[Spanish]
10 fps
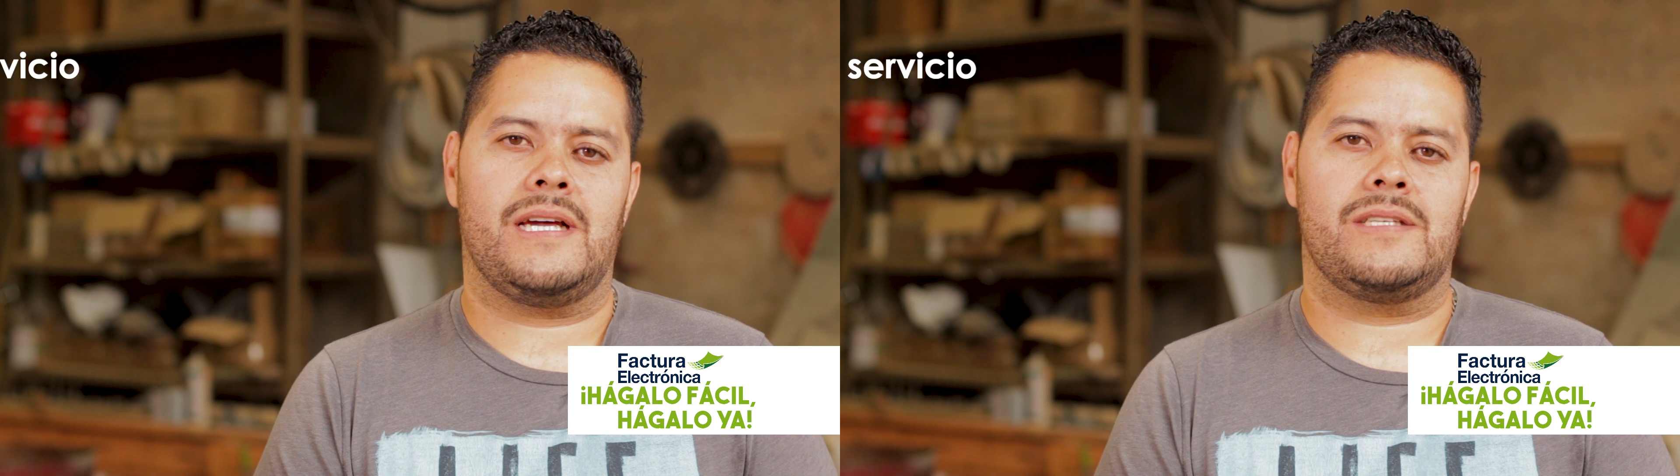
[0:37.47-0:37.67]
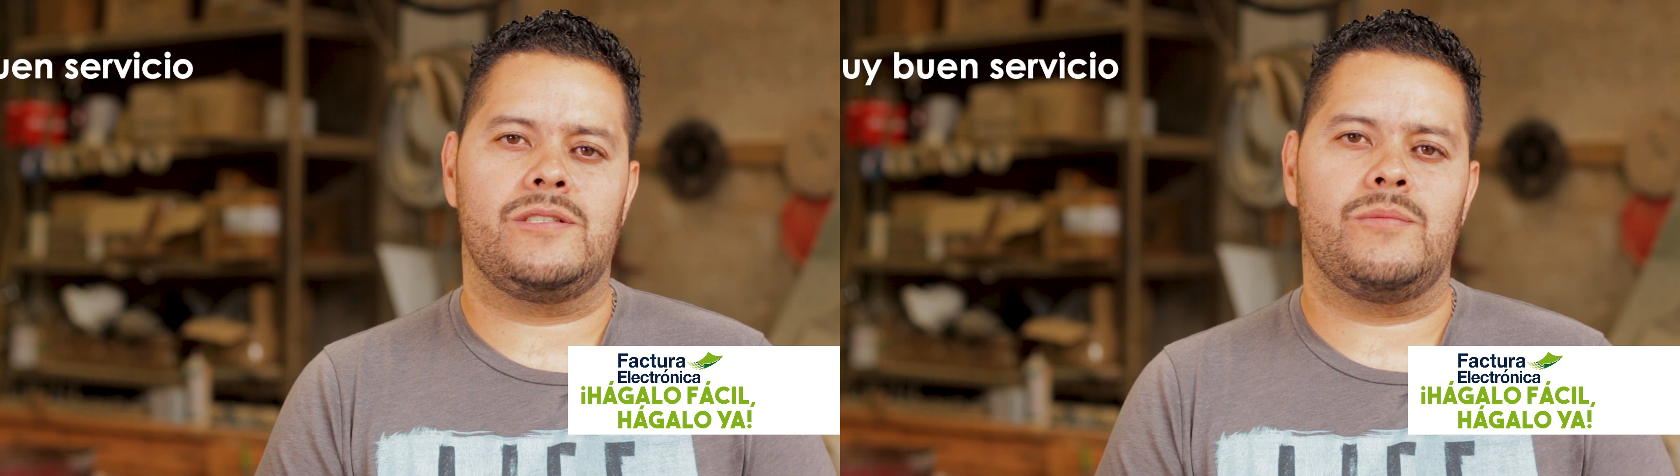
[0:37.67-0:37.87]

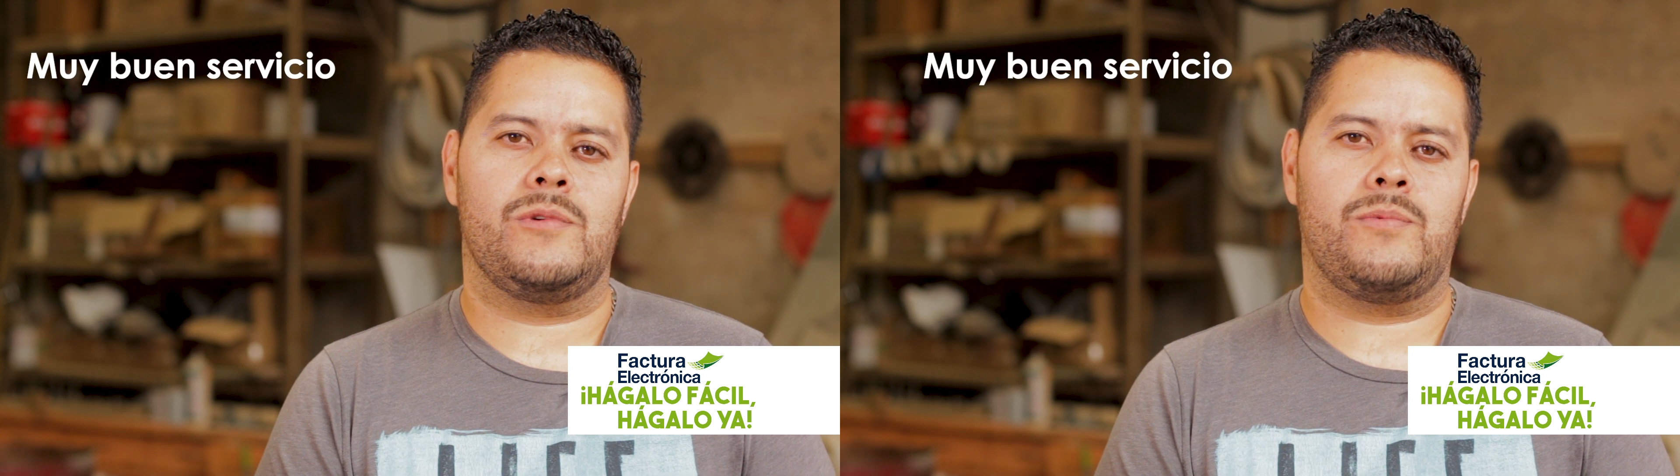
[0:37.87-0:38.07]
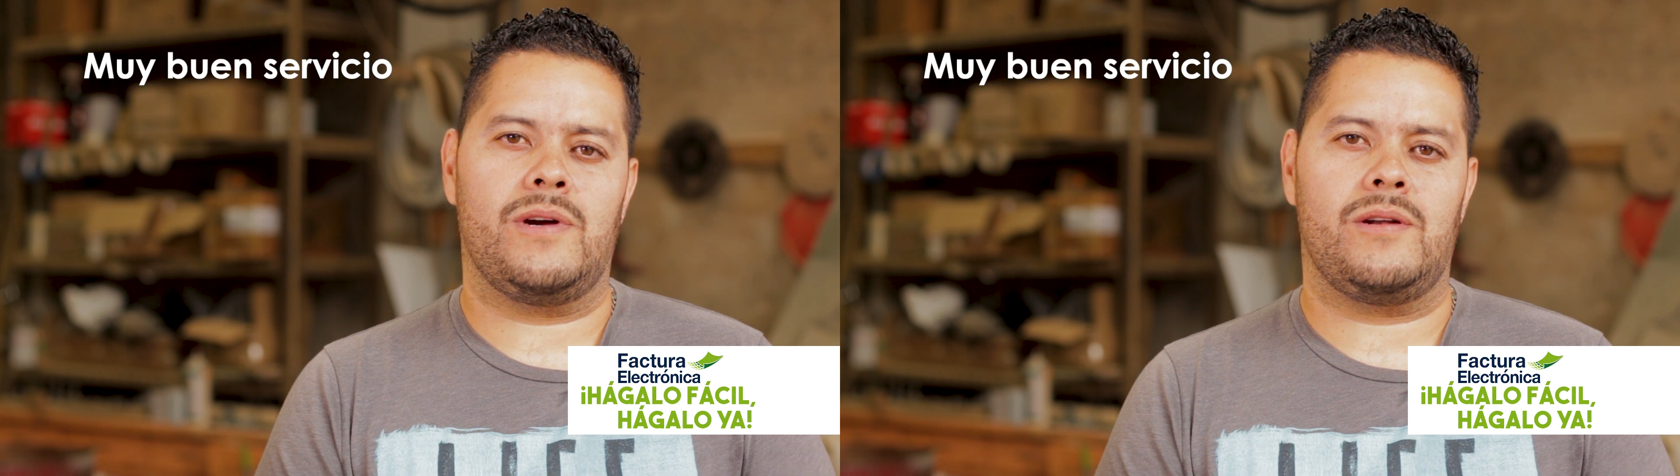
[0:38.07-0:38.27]
ha sido
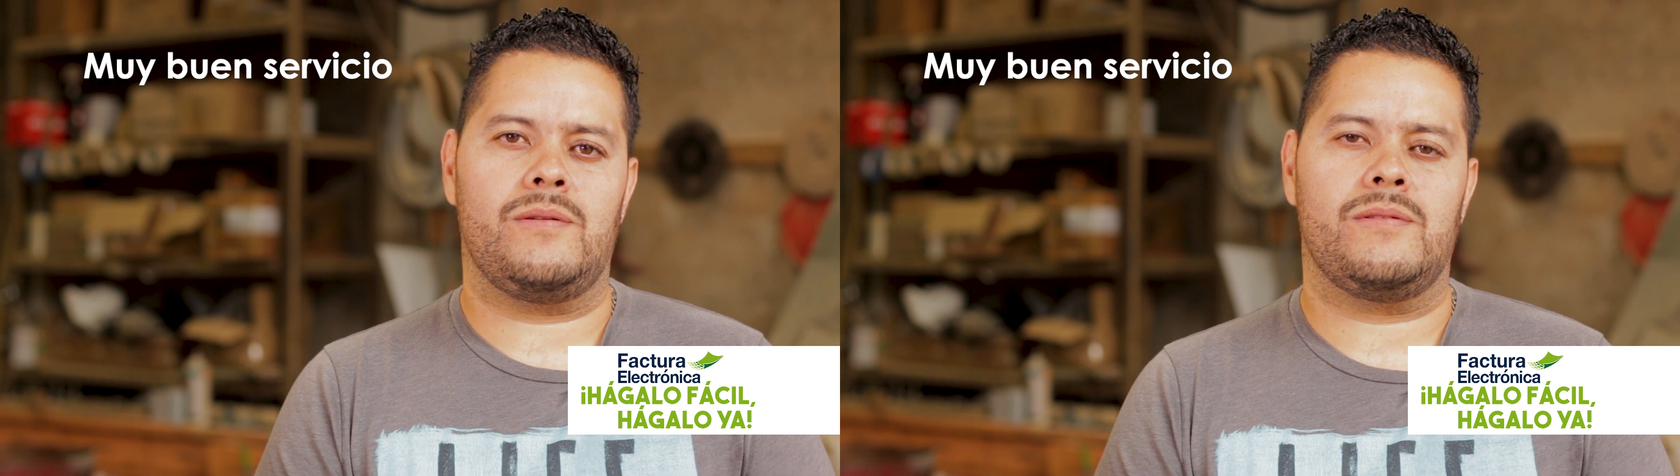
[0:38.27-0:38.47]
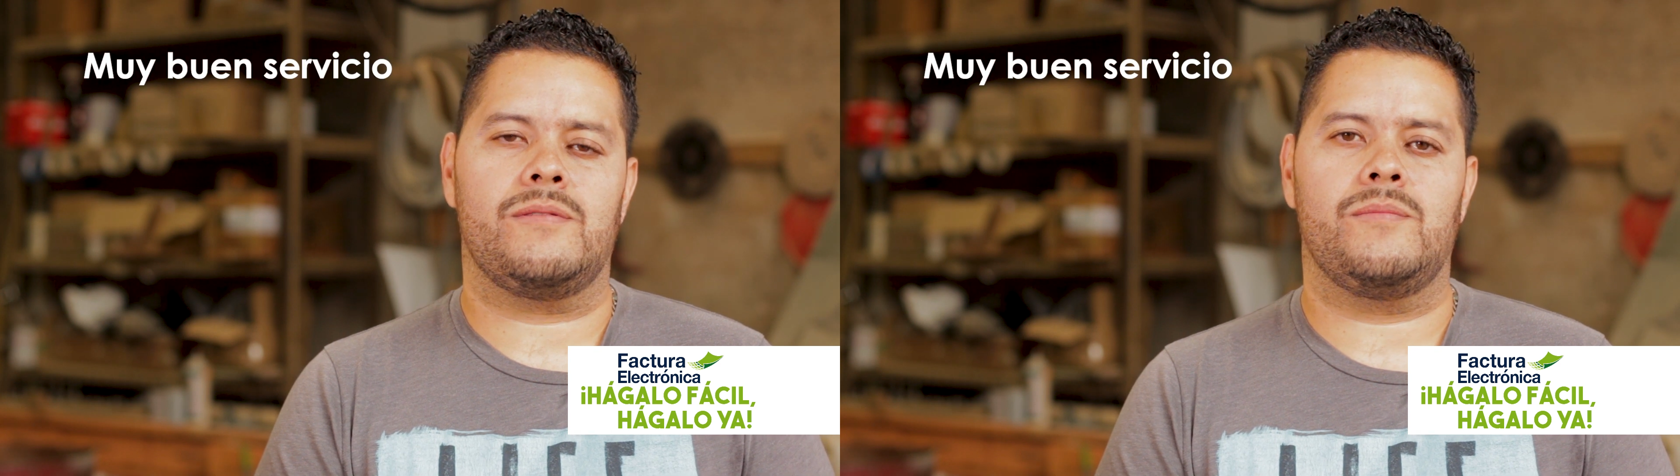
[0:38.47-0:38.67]
muy bueno,
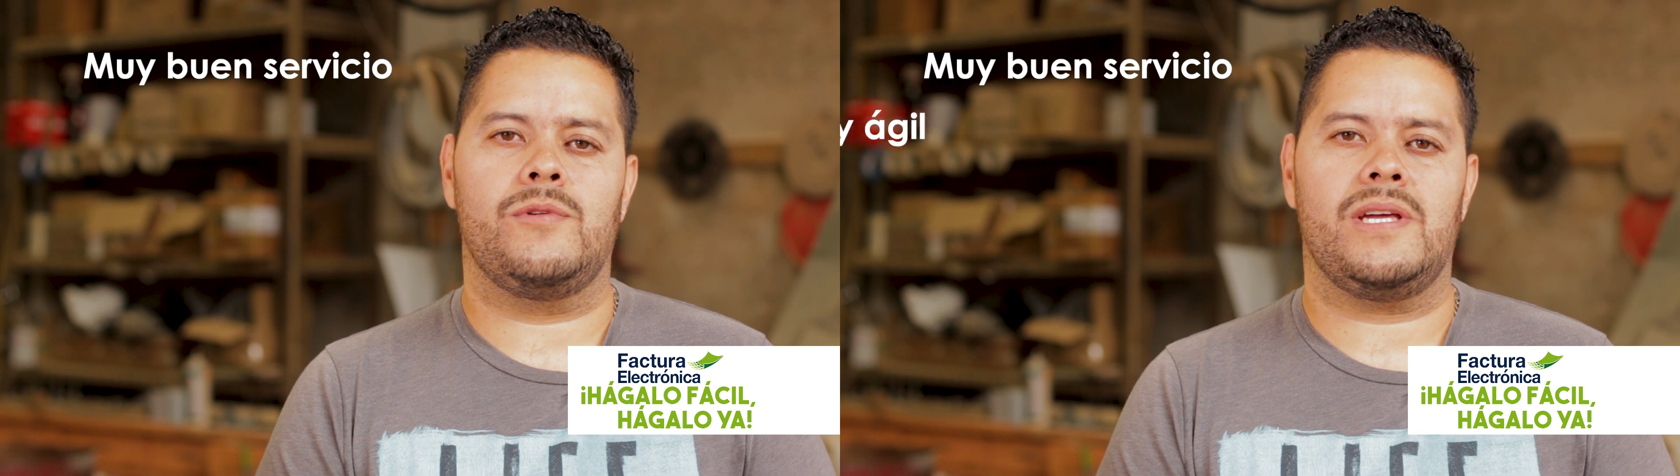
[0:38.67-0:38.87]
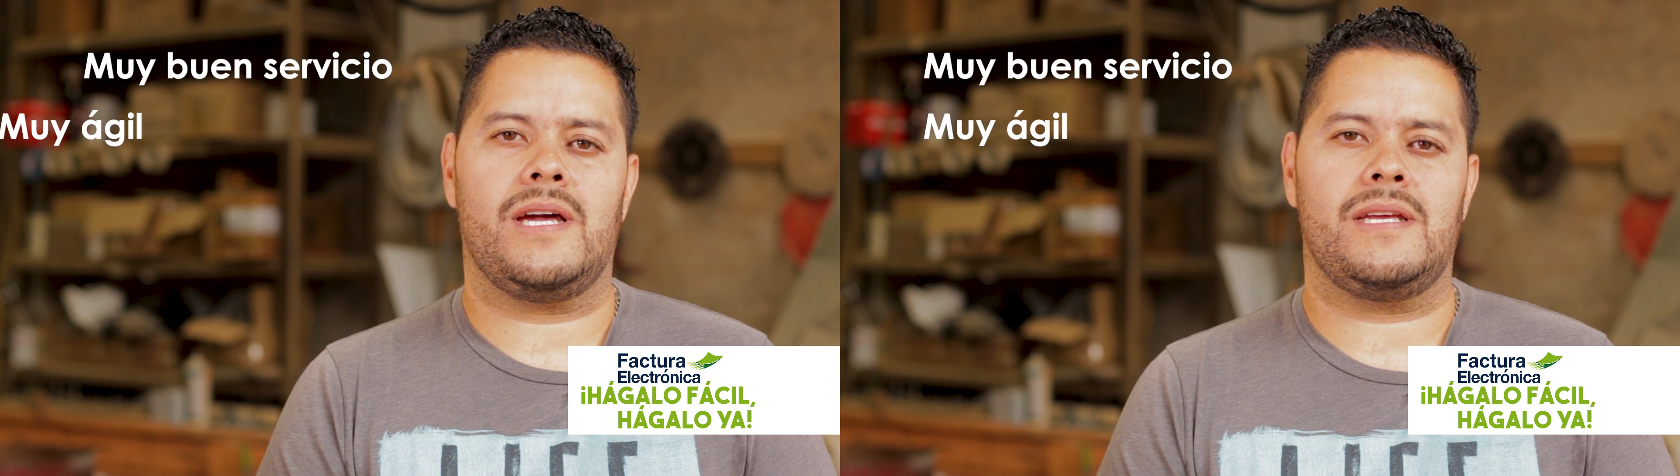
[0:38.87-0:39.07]

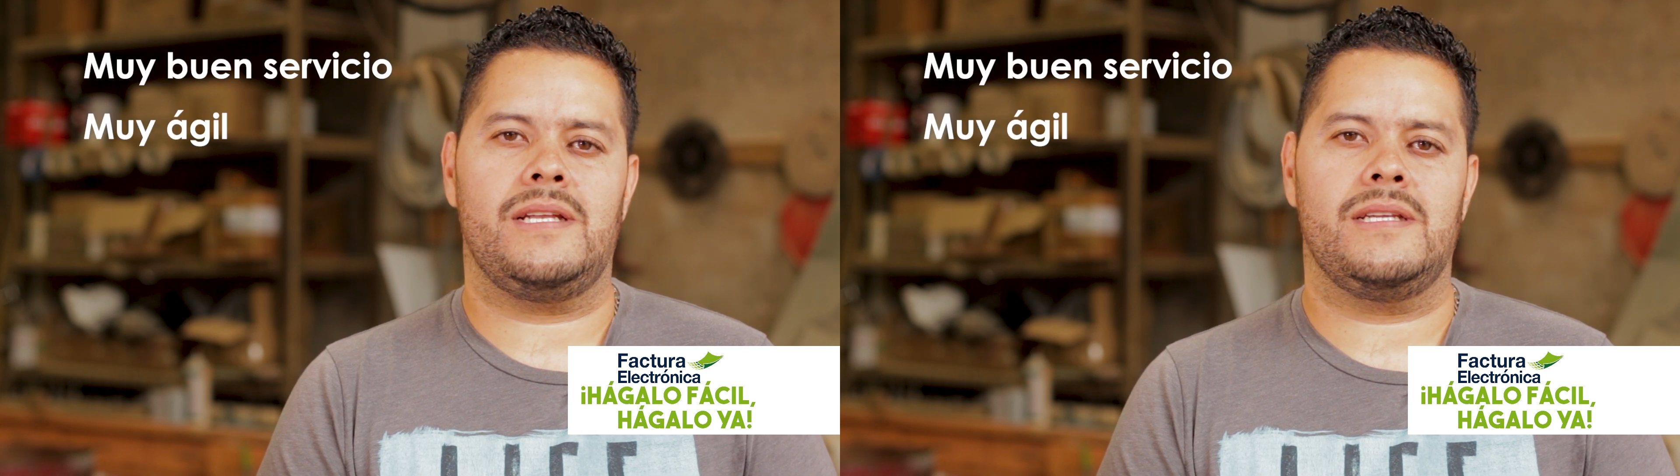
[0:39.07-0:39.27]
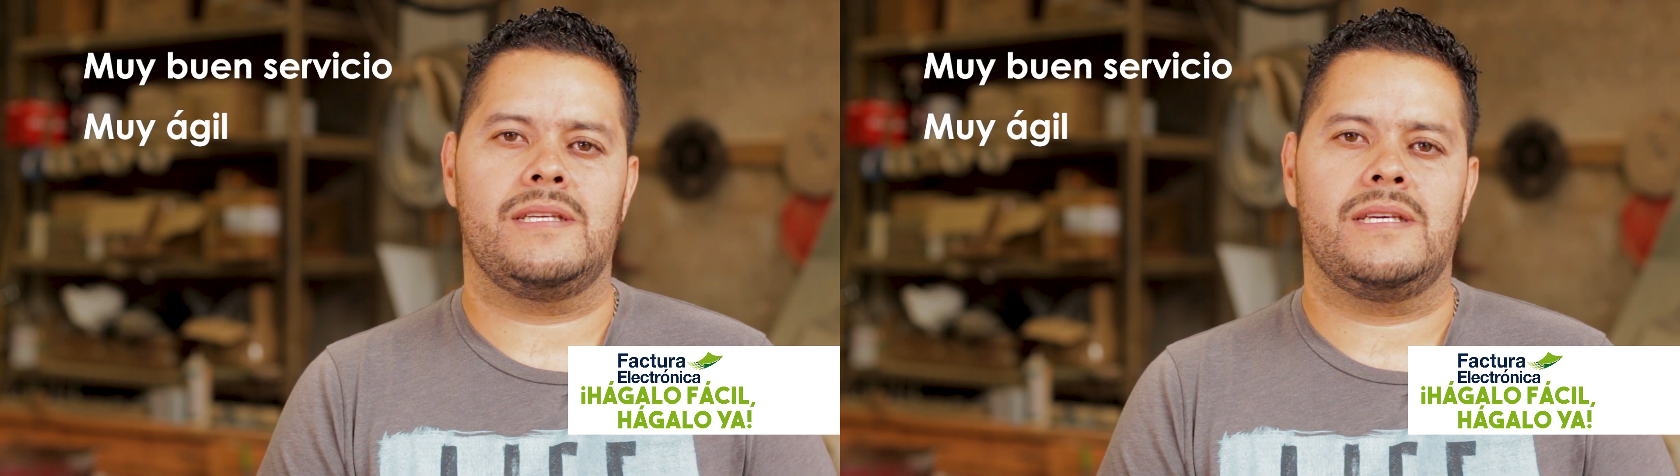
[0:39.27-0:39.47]
muy ágil